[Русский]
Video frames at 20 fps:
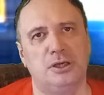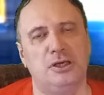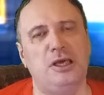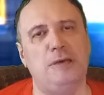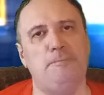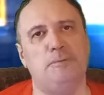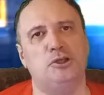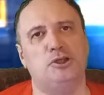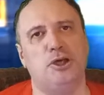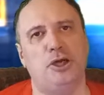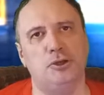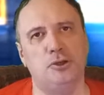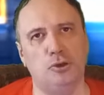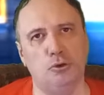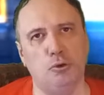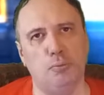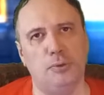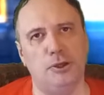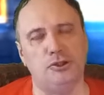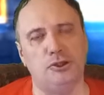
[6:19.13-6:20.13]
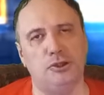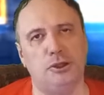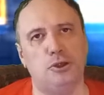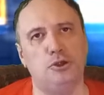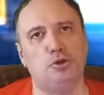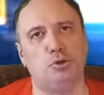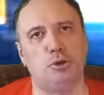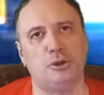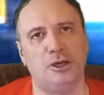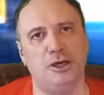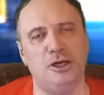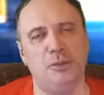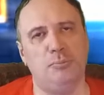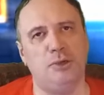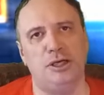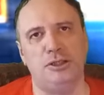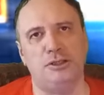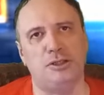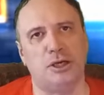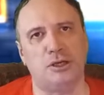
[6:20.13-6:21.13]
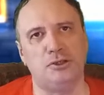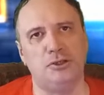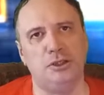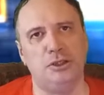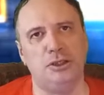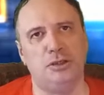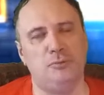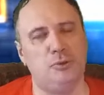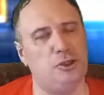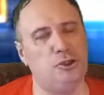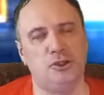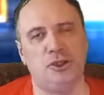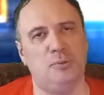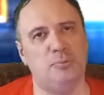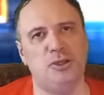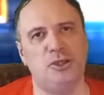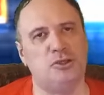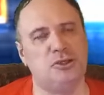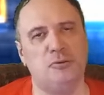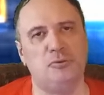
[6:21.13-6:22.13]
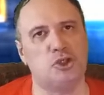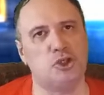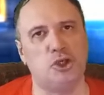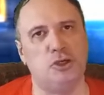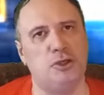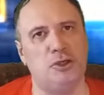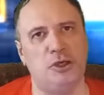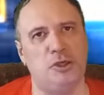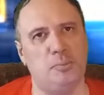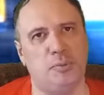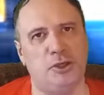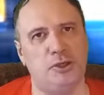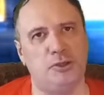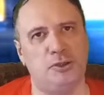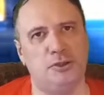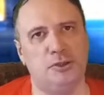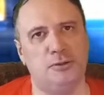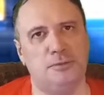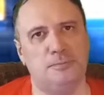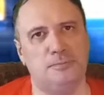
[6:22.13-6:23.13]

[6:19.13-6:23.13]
и писать глупости насчет хлеба и токсинов лично мне совершенно непонятно.